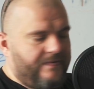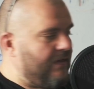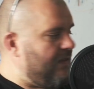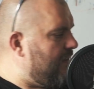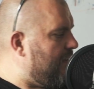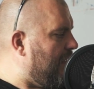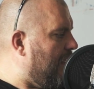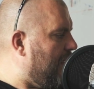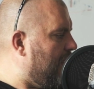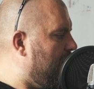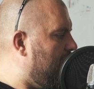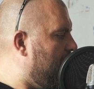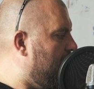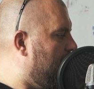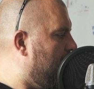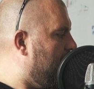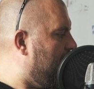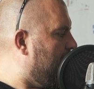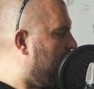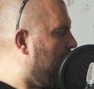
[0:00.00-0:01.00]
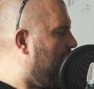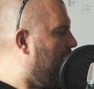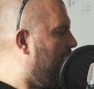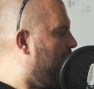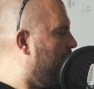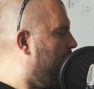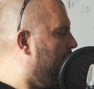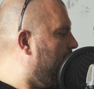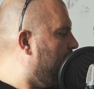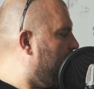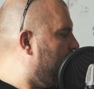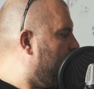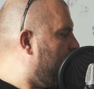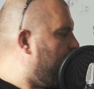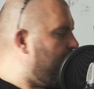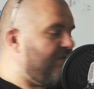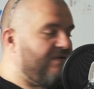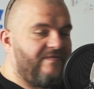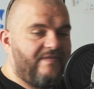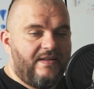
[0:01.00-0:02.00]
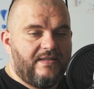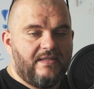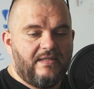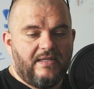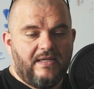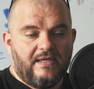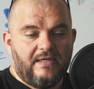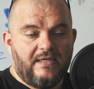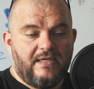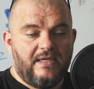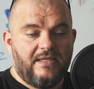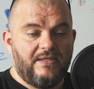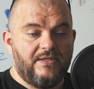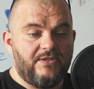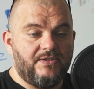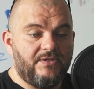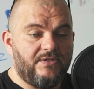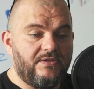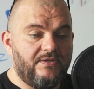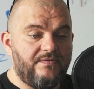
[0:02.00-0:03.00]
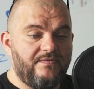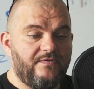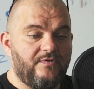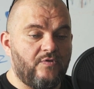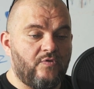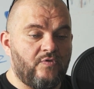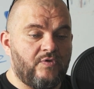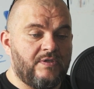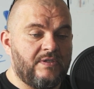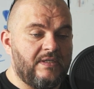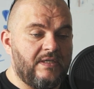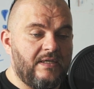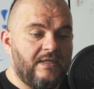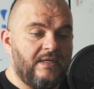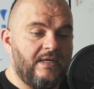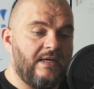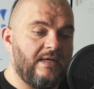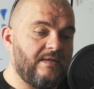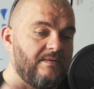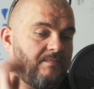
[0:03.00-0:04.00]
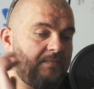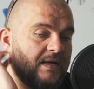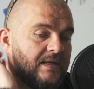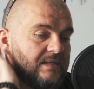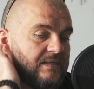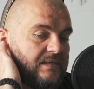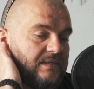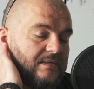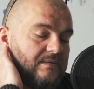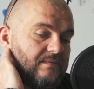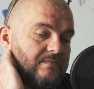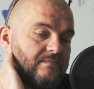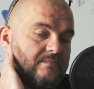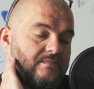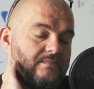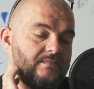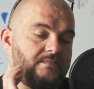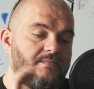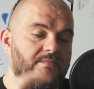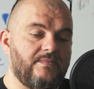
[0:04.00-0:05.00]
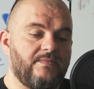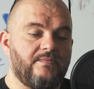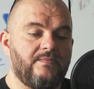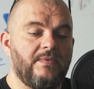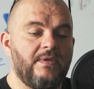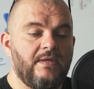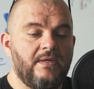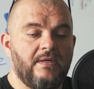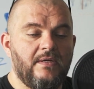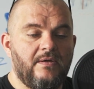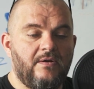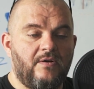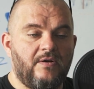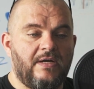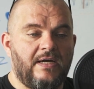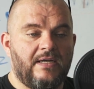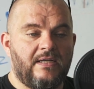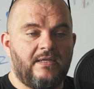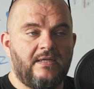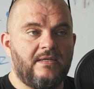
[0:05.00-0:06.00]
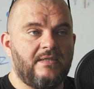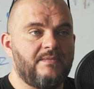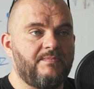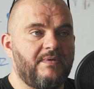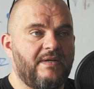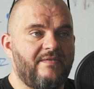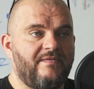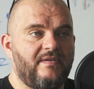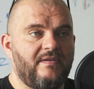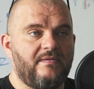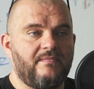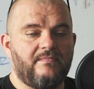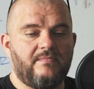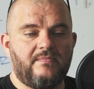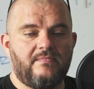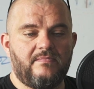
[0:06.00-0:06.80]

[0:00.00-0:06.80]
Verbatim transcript: Więc tak, Tesla będzie prywatna kiedyś, wkrótce, jak Musk mm, ogarnie sprawę